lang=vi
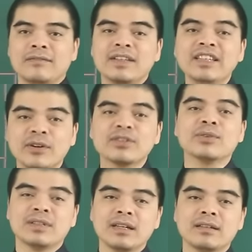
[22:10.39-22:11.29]
với nhiều cái
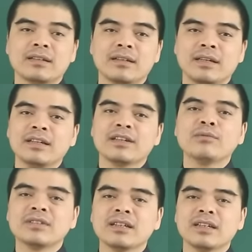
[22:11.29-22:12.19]
tổn thất lẫn là
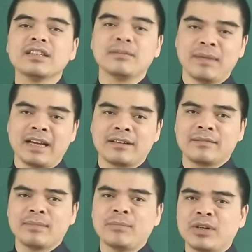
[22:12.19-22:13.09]
công sức lẫn tiền bạc,
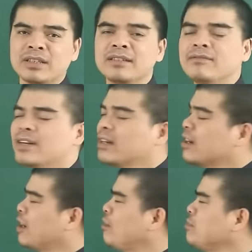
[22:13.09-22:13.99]
mà mọi thứ vẫn
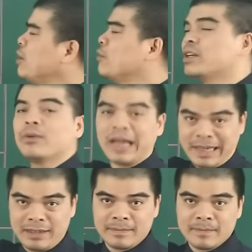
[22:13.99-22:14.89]
không đâu vào đâu
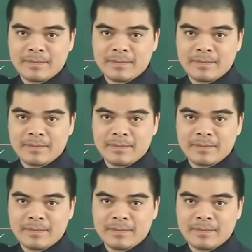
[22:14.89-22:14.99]
cả.